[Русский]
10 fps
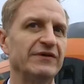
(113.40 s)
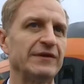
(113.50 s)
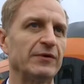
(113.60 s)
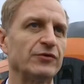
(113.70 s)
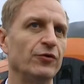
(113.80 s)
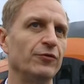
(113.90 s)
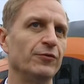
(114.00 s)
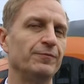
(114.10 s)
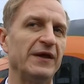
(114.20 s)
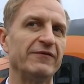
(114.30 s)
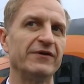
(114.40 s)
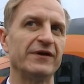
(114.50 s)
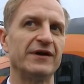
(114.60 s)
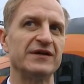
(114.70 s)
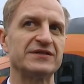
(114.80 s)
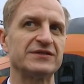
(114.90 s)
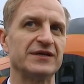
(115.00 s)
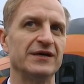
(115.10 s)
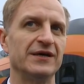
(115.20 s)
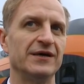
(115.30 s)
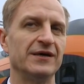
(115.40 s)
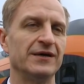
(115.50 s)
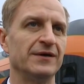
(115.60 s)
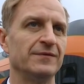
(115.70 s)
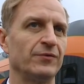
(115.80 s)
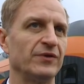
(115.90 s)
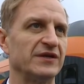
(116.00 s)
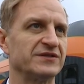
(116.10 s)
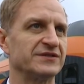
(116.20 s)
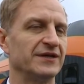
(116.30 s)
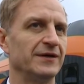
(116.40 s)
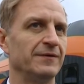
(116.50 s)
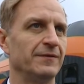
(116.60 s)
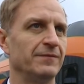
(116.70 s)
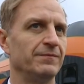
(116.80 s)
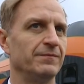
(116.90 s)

этом году первый раз э, у нас э,